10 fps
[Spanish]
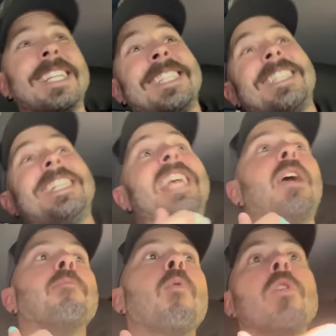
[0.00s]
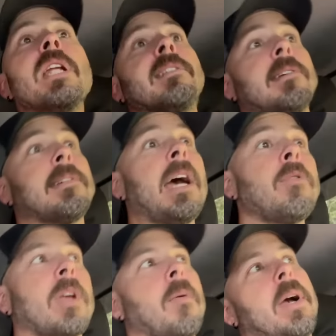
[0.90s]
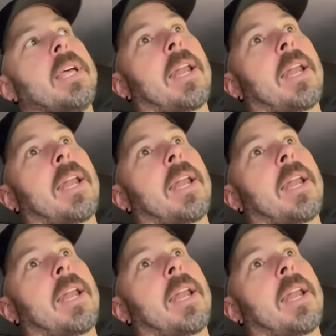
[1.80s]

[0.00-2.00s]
Si es muy necesario que vayas